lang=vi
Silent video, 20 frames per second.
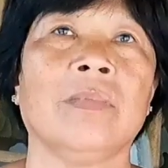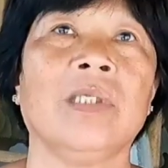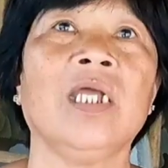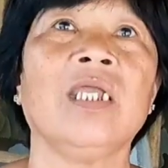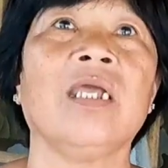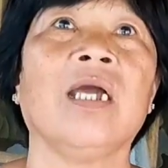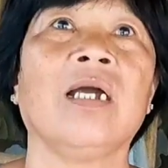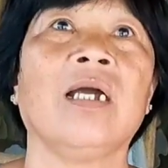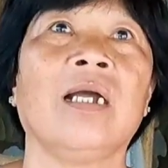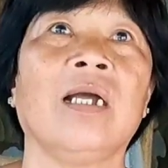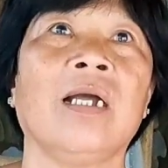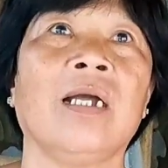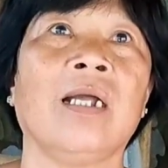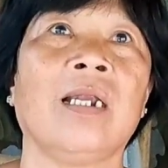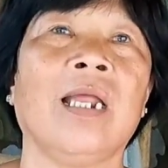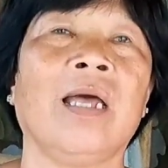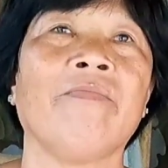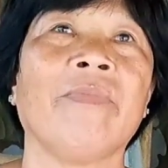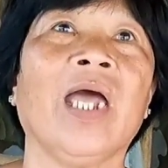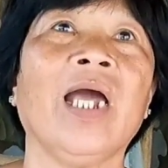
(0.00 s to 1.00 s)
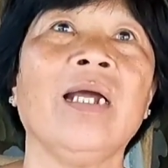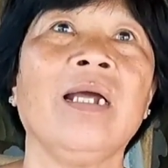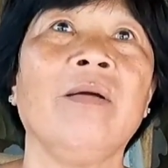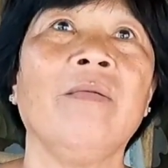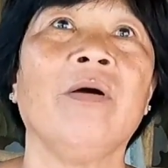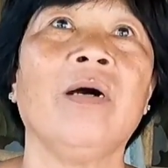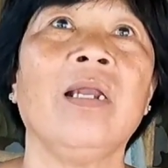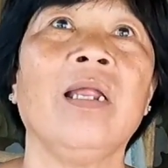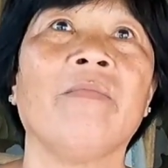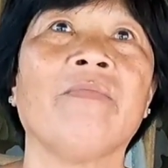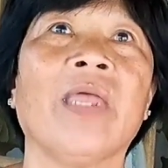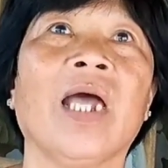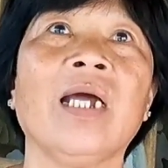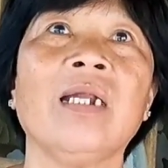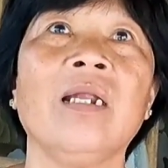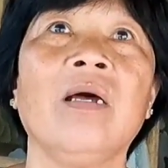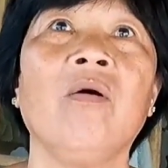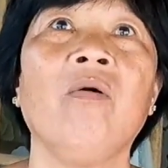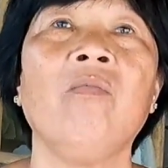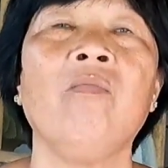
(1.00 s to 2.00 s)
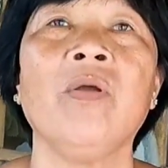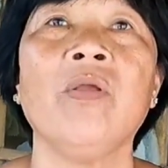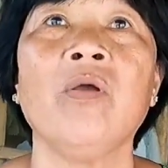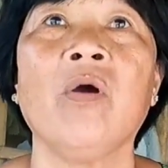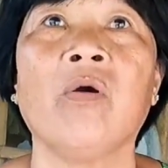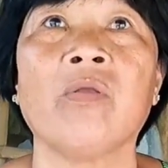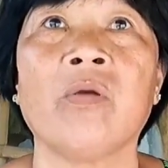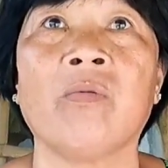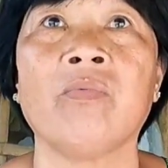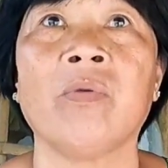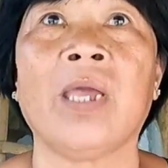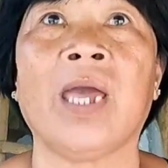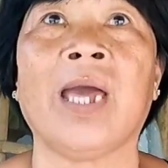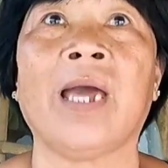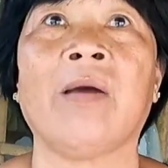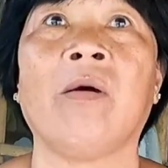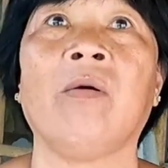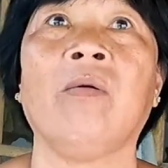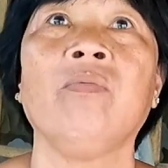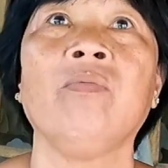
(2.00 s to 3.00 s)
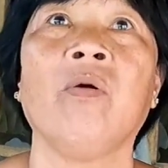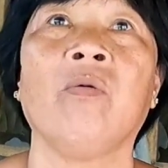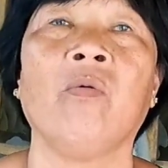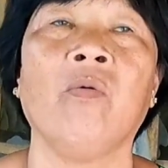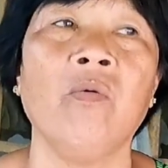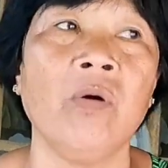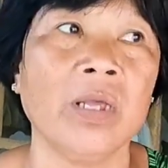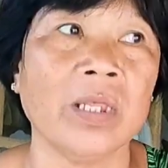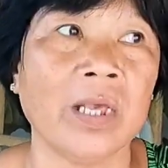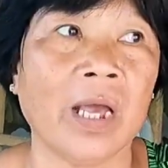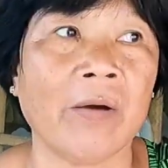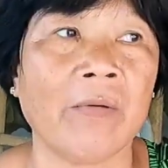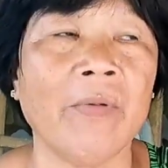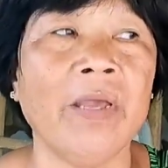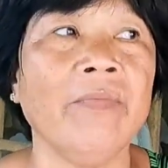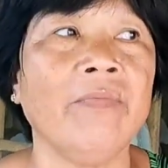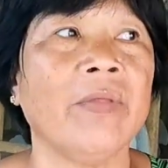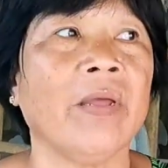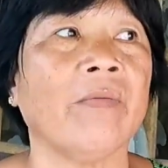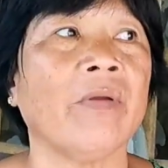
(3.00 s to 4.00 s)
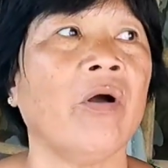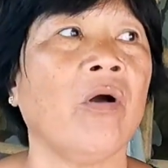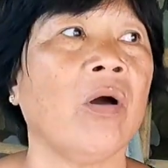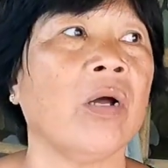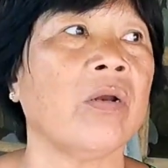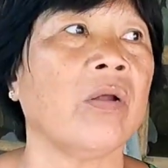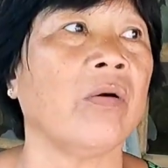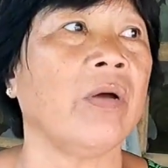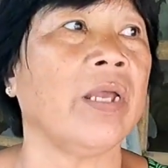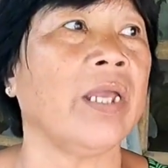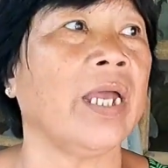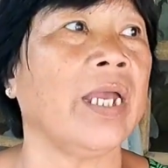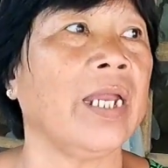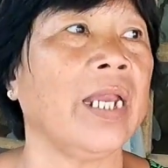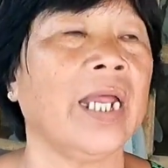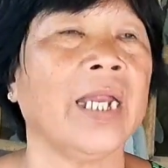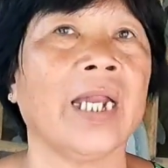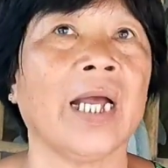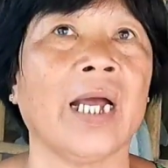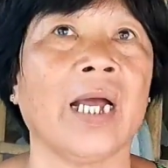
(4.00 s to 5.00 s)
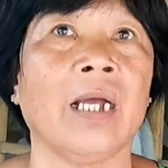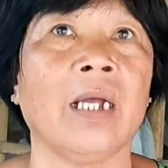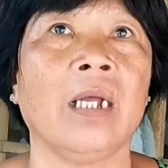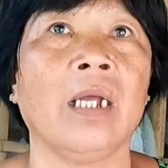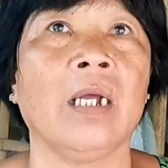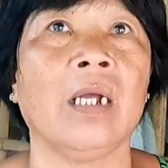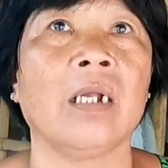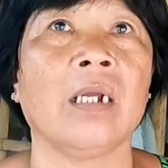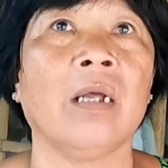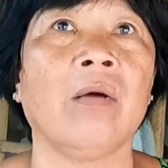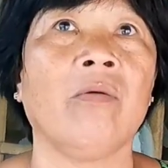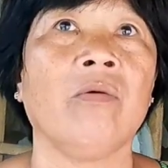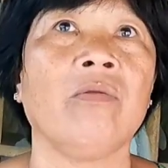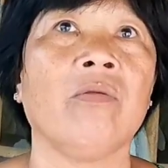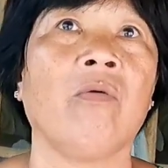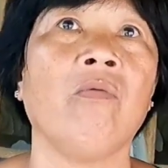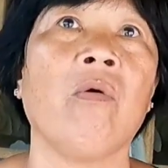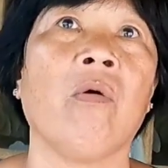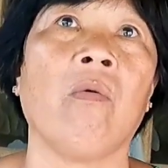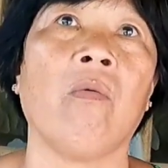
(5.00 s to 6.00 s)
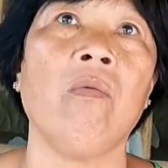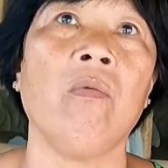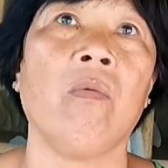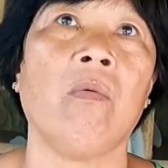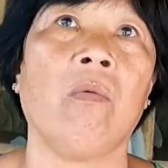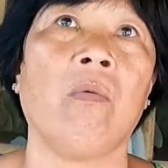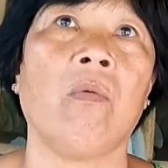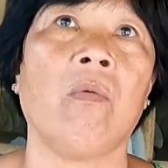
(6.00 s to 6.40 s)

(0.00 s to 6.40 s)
tới chừng làm thắt cái bữa làm thắt đó út mới vô trong nhà út ngủ ở sao bếp nè con đồ gì đây nè đâu có chỗ ngủ